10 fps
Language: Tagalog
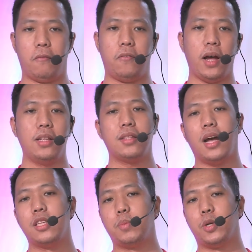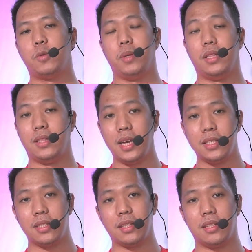File Transfer Speed
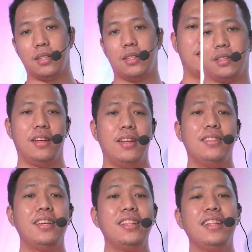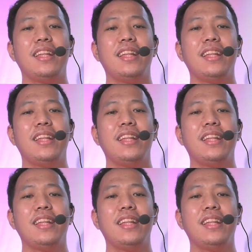Test, Tignan